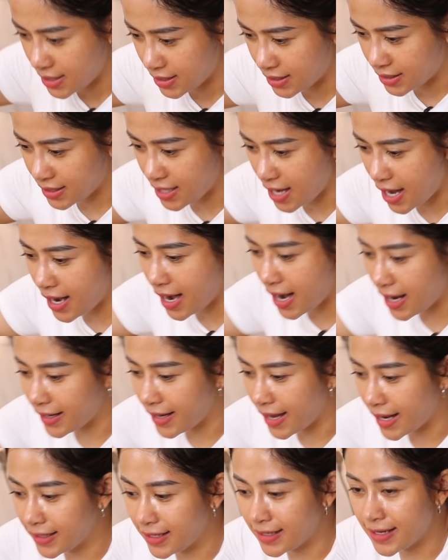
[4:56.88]

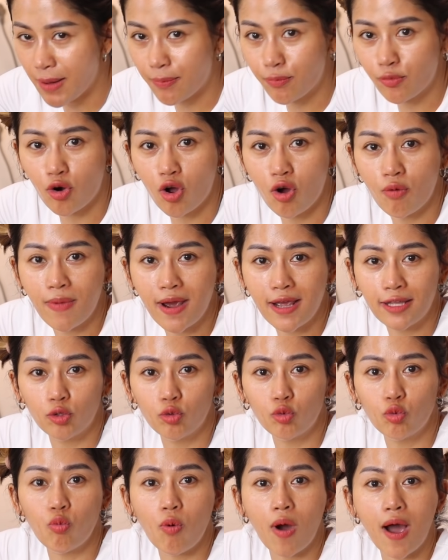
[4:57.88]
Sekarang geng di dapur oma
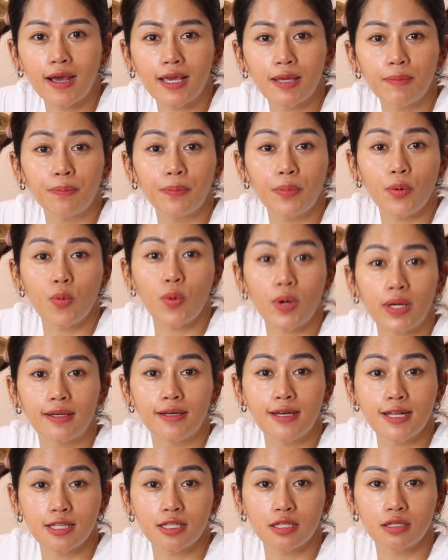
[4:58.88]
itu wangi
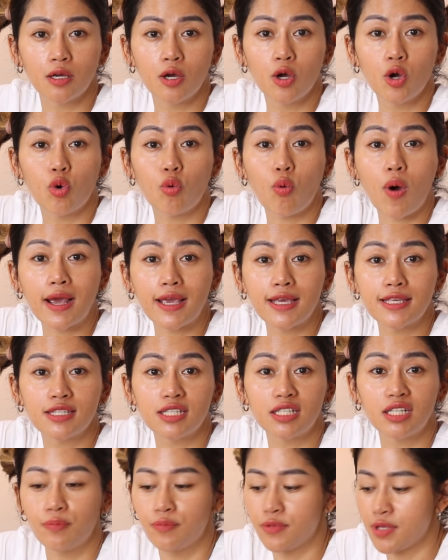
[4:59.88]
pedes, wangi
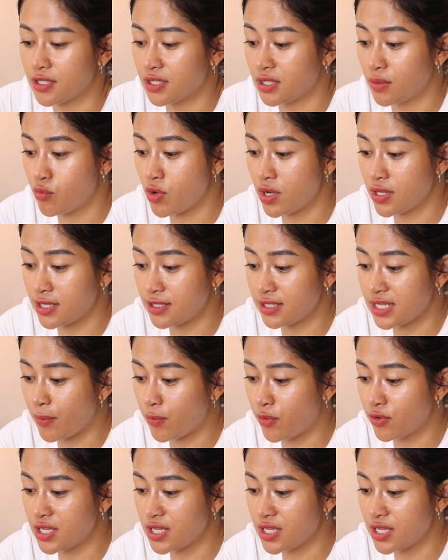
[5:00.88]
sedepnya semuanya campur